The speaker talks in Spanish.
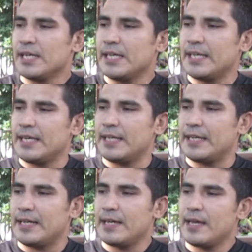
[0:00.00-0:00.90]
Y
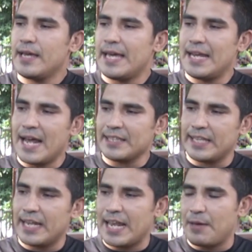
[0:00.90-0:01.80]
el
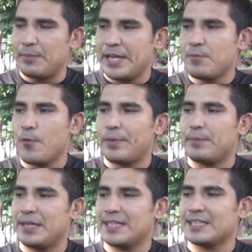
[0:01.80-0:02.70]
arte del alambrismo
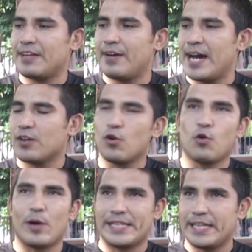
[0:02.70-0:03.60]
permite trabajar
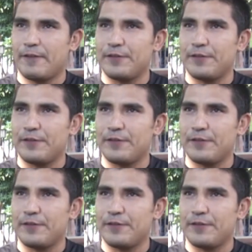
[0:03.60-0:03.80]
con cualquier